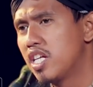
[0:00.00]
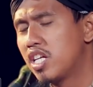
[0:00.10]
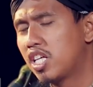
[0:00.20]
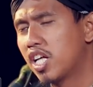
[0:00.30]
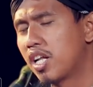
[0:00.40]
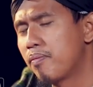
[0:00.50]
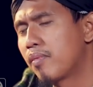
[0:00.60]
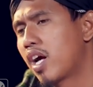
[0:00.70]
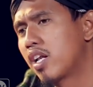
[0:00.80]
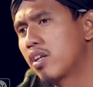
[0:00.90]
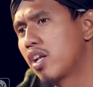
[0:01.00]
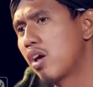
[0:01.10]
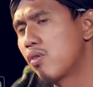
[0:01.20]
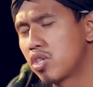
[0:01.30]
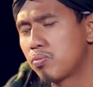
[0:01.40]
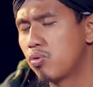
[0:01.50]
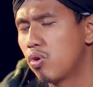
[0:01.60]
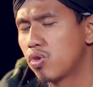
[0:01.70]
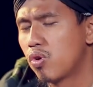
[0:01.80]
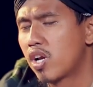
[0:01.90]
yang dikirimkan lewat 10
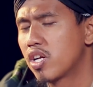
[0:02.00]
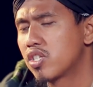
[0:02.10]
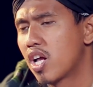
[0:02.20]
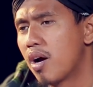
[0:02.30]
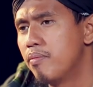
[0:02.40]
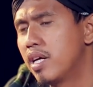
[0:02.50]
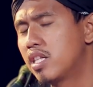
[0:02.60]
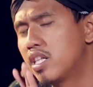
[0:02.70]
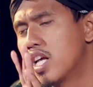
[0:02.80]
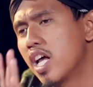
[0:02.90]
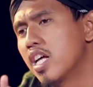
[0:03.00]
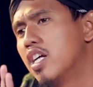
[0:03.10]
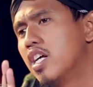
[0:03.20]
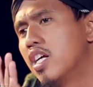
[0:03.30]
orang sahabatnya